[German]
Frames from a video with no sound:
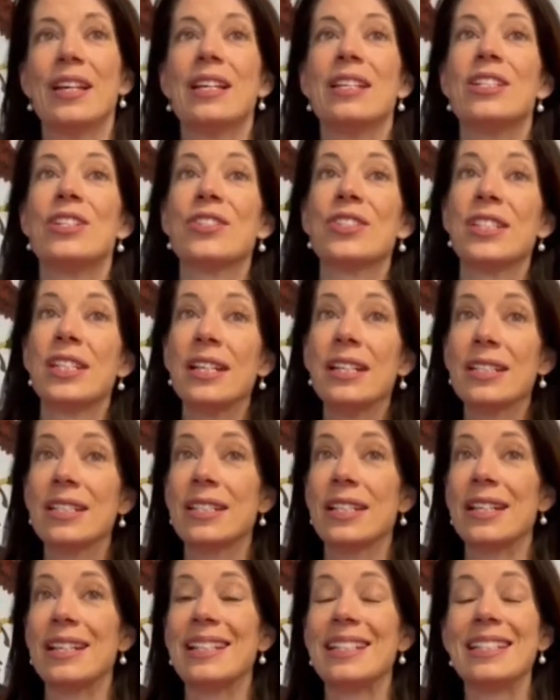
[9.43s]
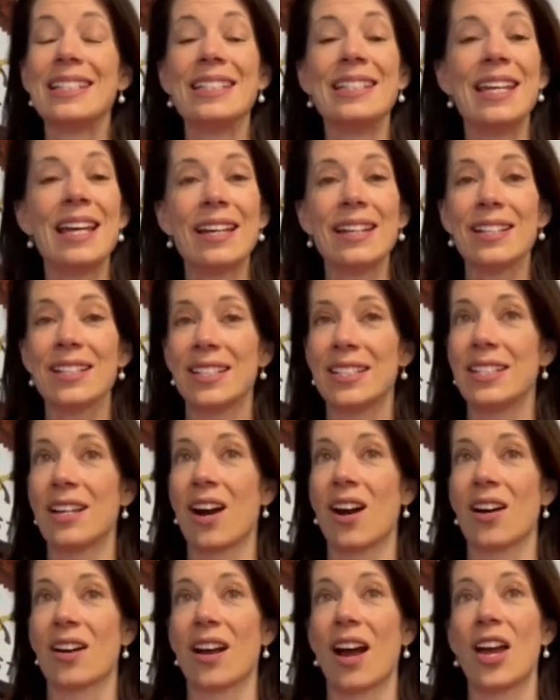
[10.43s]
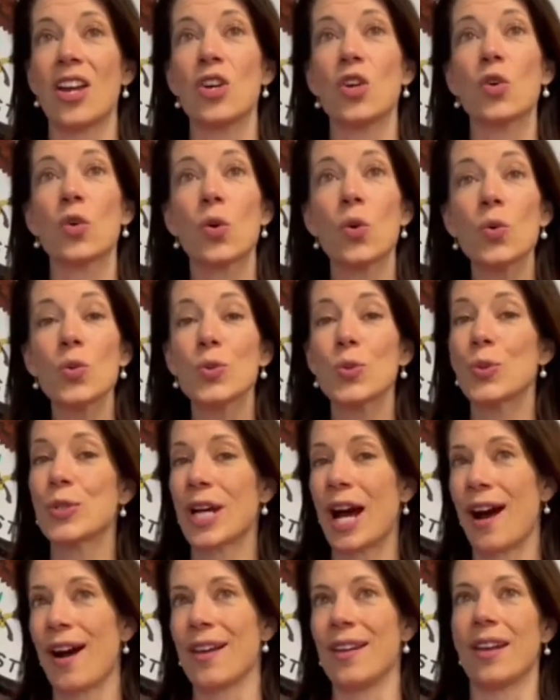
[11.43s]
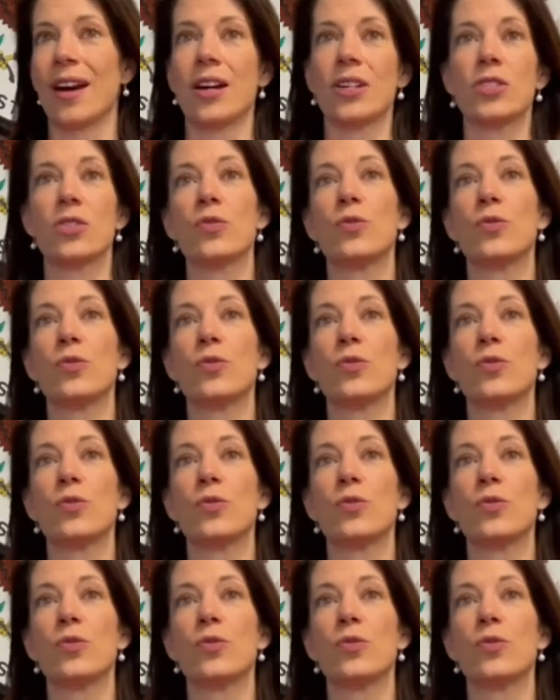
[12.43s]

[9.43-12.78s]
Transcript: Der CSD ist jedes Jahr ein großes Highlight